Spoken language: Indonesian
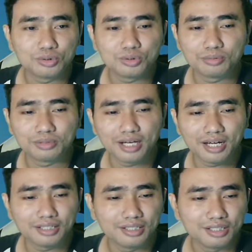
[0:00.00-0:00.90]
itu tentunya
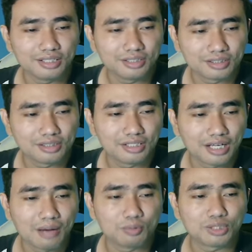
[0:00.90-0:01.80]
nih di
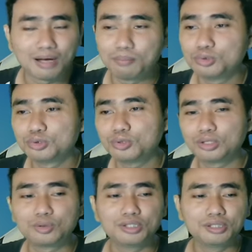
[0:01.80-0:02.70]
dihapus-hapus itu
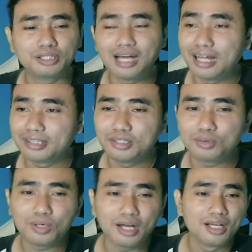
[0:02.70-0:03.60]
atau di, diganti
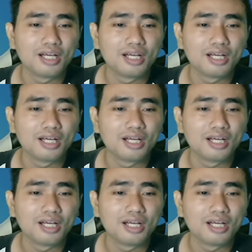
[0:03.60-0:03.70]
itulah